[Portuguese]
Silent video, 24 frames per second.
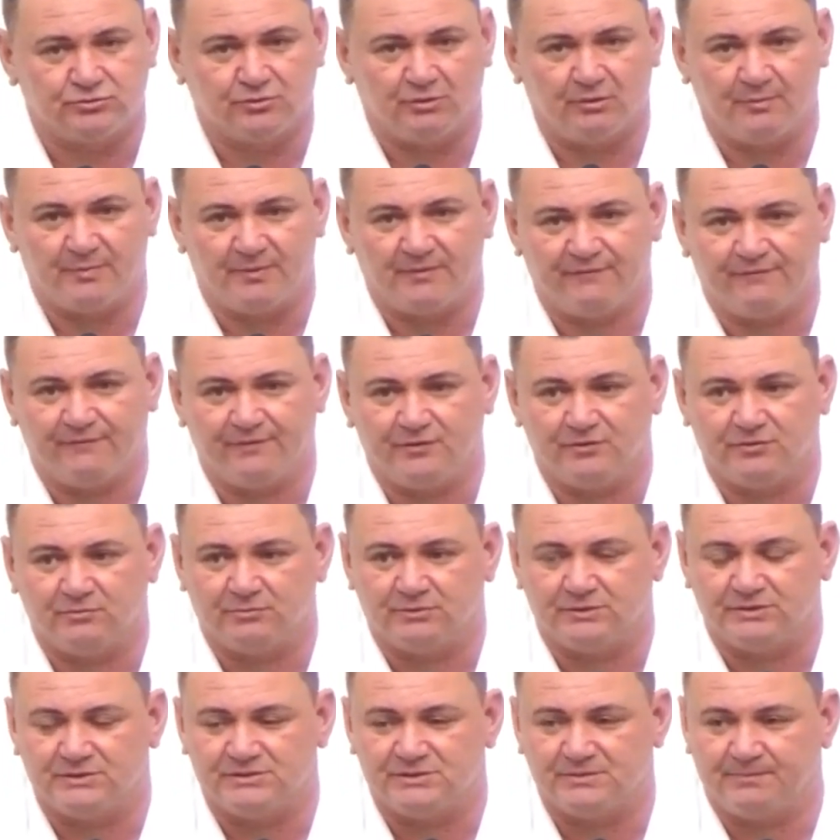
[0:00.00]
prefeito
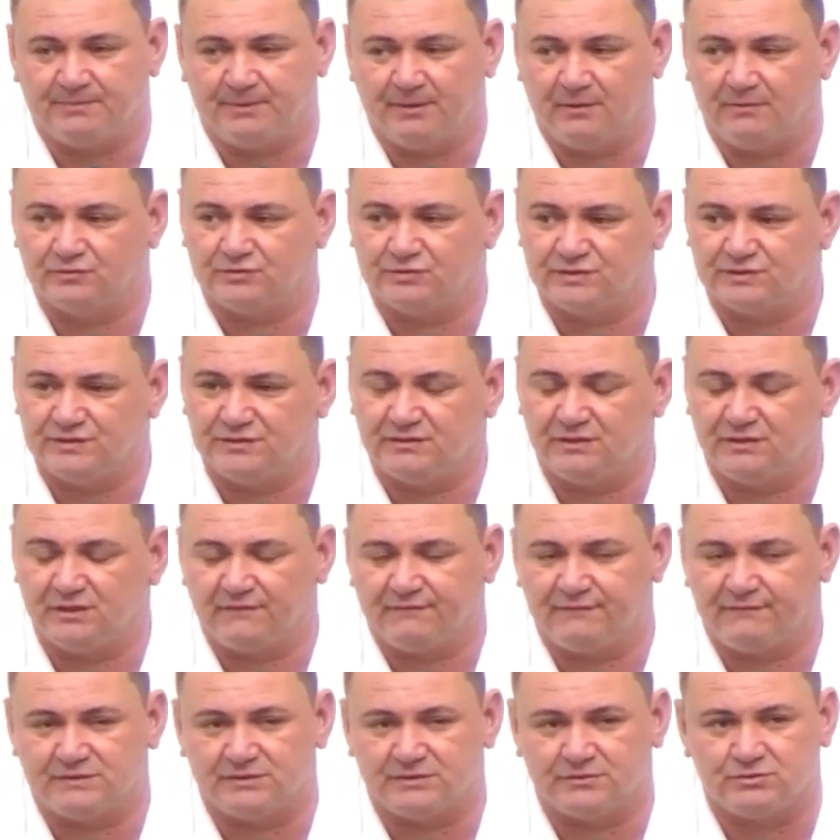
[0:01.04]
municipal, sim, tem que
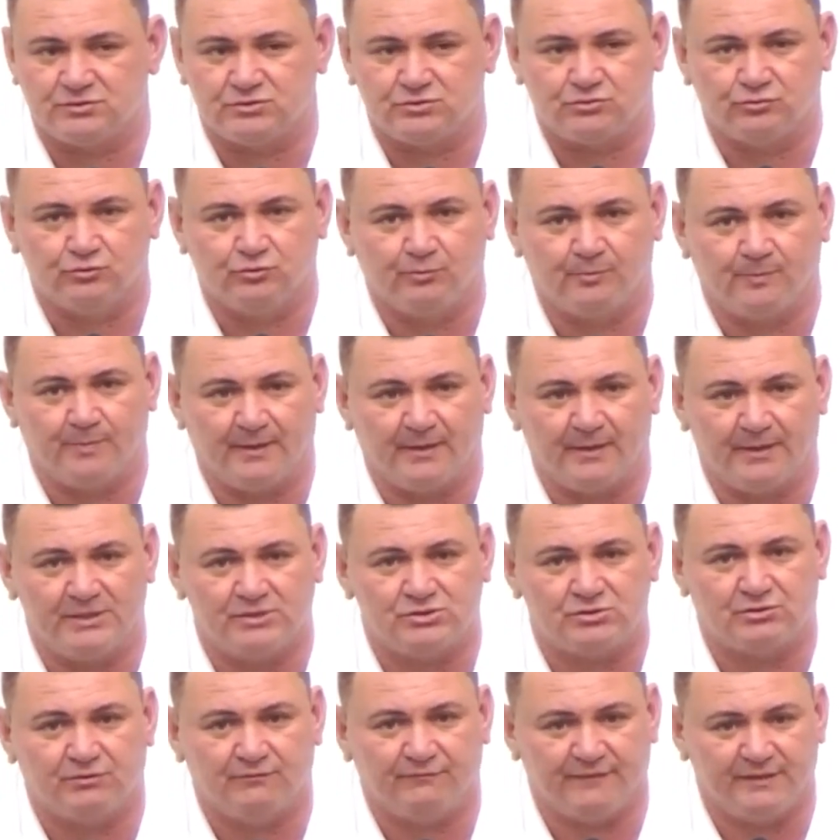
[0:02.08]
fazer um estudo para
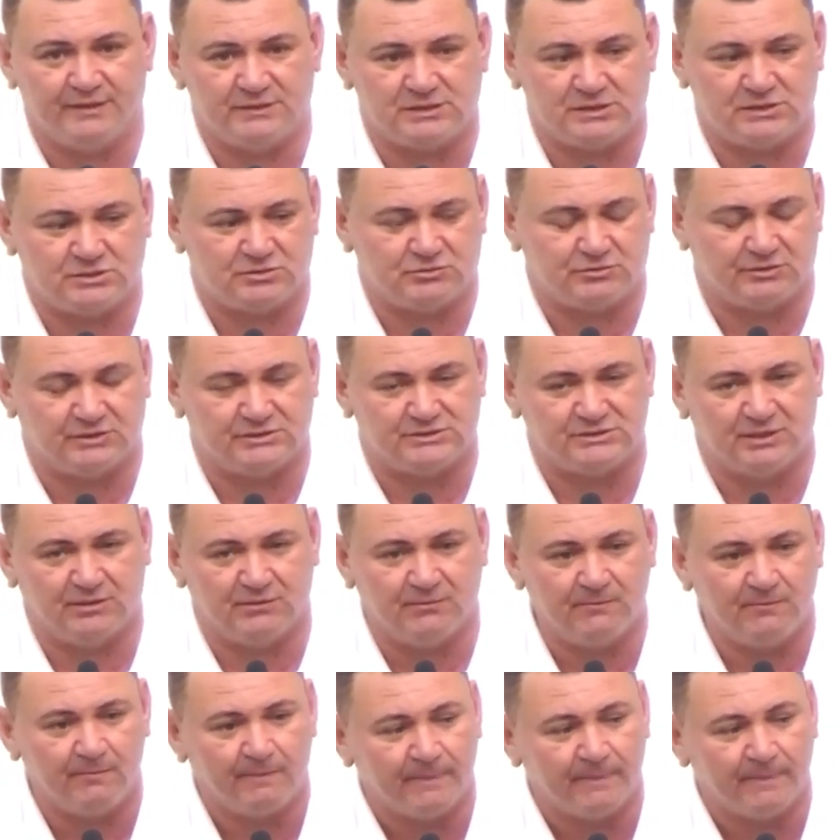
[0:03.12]
resolver essa situação.